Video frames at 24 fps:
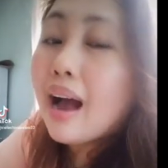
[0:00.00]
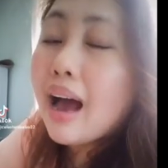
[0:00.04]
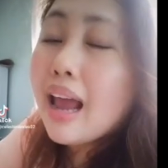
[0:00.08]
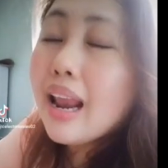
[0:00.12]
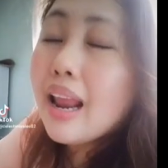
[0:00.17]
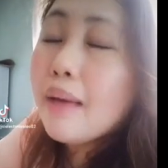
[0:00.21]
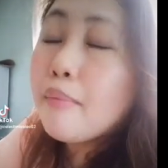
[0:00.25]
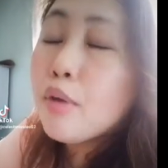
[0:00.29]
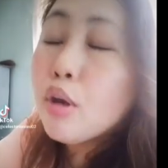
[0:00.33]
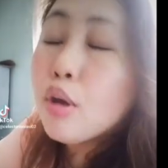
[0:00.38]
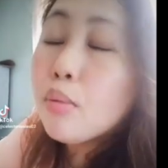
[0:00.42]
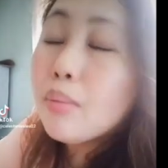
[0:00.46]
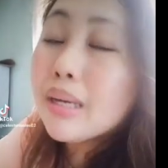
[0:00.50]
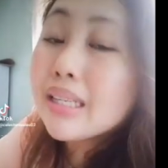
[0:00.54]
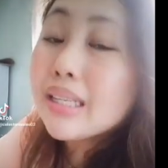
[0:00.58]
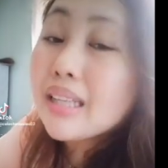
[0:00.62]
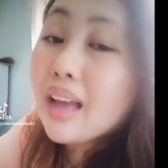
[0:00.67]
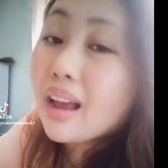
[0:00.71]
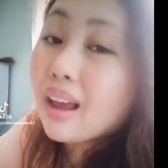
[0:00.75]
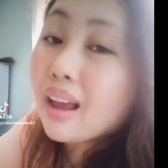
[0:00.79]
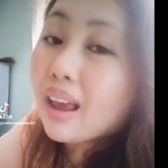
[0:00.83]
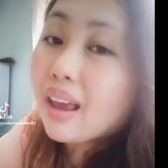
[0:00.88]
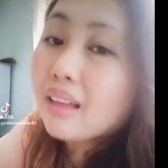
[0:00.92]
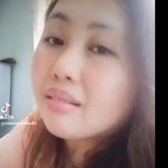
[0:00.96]
alam mo yung
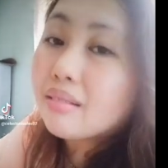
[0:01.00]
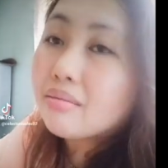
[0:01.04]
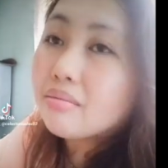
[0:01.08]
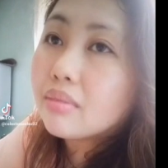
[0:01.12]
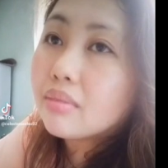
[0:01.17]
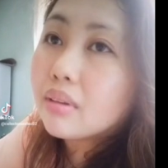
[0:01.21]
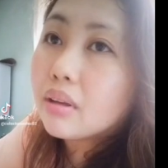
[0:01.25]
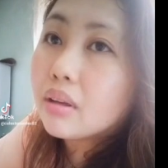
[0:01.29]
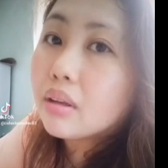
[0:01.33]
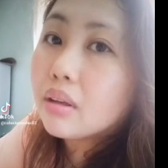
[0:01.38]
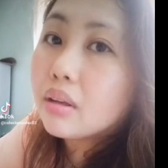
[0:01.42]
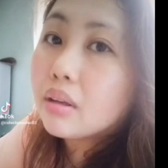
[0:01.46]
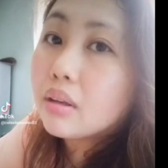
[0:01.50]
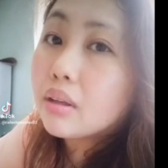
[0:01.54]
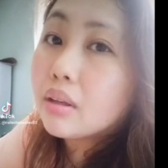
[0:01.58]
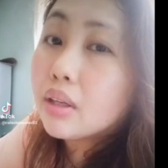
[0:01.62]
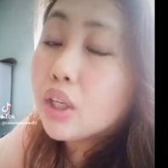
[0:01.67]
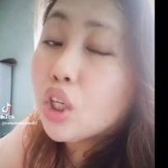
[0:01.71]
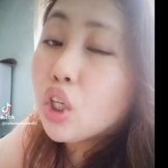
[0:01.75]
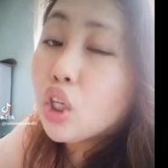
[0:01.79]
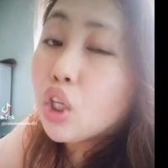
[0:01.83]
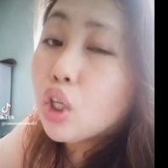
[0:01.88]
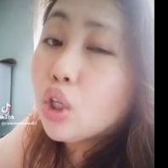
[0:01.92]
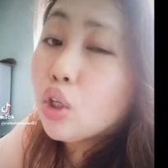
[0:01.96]
masakit?
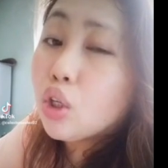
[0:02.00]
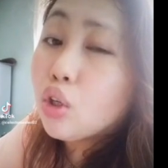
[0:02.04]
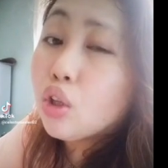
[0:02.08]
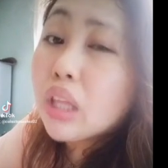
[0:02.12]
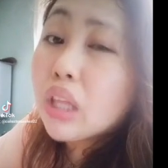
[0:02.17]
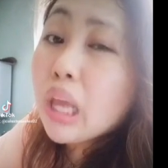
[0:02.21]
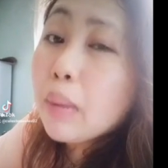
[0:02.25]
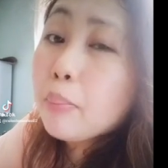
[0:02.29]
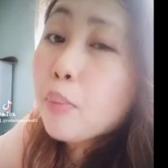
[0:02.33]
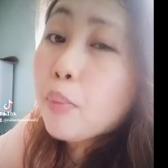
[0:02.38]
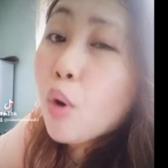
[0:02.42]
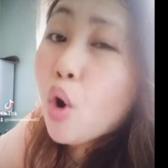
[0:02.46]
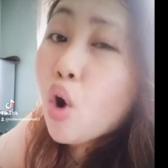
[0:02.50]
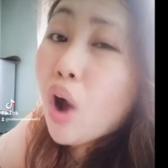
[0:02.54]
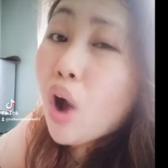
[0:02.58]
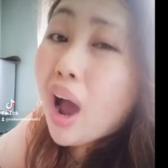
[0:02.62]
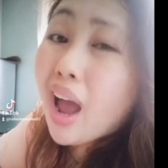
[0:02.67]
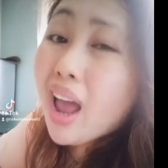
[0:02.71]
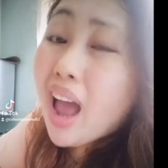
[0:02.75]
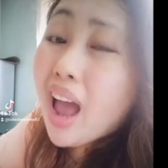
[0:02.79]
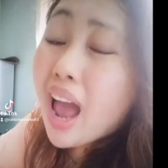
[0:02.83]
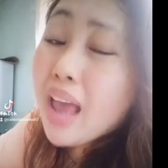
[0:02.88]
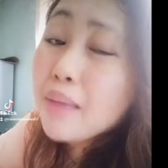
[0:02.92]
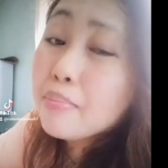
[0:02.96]
Yung
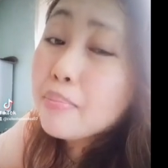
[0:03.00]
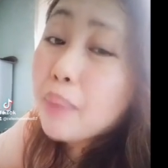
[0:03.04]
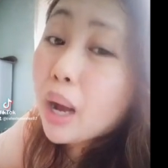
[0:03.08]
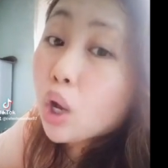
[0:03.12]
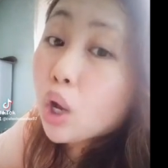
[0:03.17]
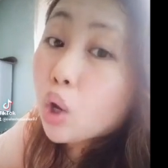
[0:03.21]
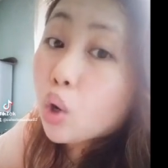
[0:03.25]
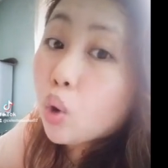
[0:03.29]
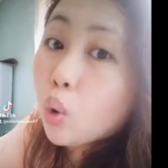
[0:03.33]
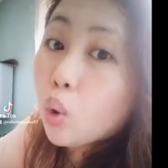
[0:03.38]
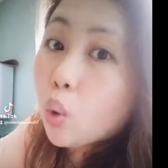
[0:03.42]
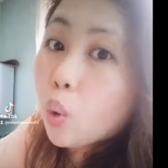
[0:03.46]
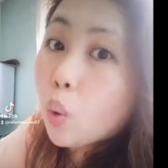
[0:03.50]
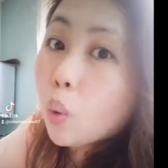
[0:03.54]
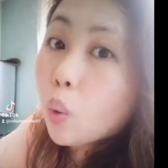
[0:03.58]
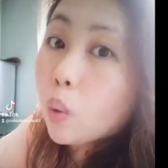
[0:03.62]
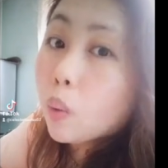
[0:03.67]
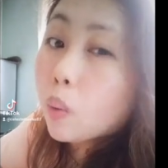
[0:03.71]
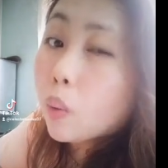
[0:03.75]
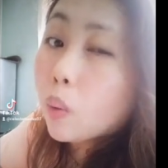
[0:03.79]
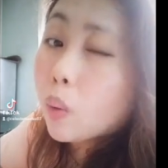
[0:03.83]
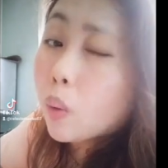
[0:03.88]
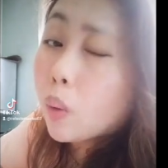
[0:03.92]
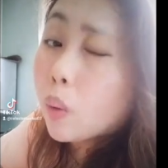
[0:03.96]
tipong yung eye bags
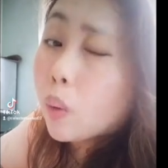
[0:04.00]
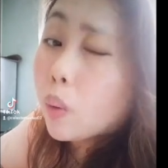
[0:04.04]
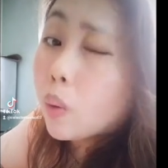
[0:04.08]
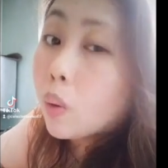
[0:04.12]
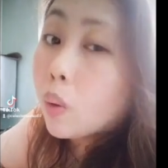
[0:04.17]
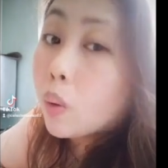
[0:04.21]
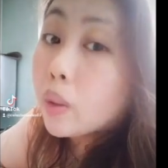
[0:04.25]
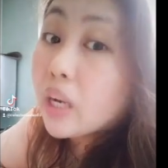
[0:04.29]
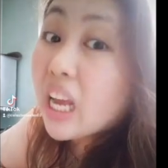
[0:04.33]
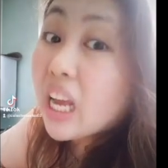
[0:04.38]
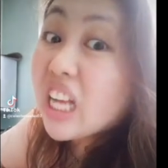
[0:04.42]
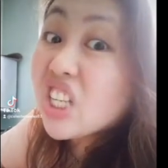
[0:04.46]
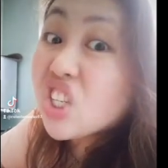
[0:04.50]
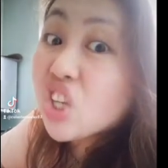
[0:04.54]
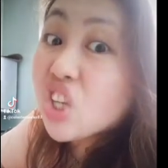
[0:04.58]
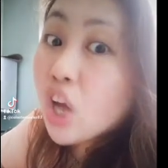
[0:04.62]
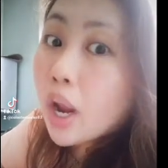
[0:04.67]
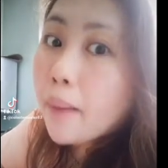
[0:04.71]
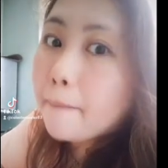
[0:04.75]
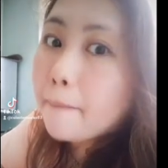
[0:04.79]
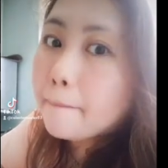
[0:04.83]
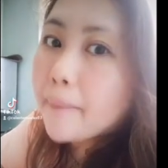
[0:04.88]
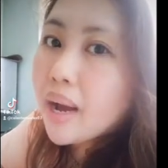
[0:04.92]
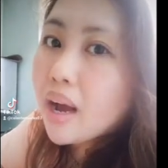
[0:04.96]
ko,
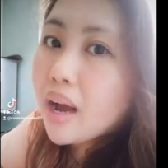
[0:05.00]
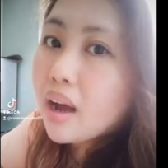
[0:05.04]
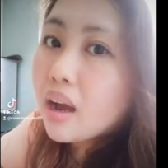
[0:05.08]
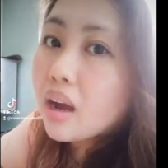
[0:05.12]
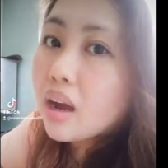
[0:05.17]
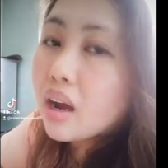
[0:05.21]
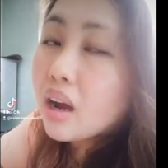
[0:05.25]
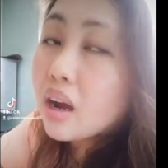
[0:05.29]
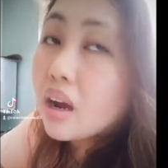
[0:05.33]
nandyan pa.